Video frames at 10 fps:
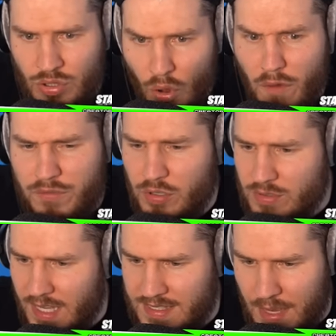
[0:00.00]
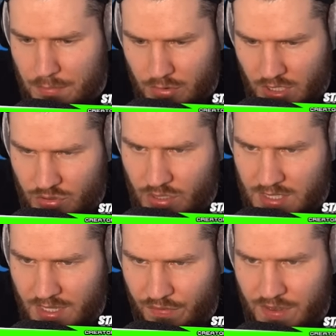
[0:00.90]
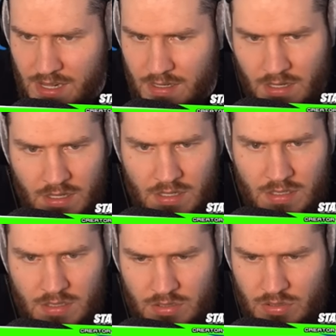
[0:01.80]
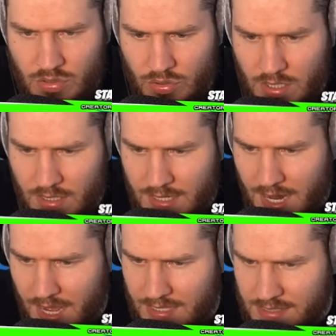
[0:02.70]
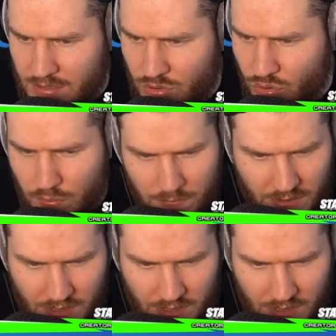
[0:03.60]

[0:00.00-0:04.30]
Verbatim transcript: Dürft in unserer Sammlung natürlich nicht fehlen. So nice Typen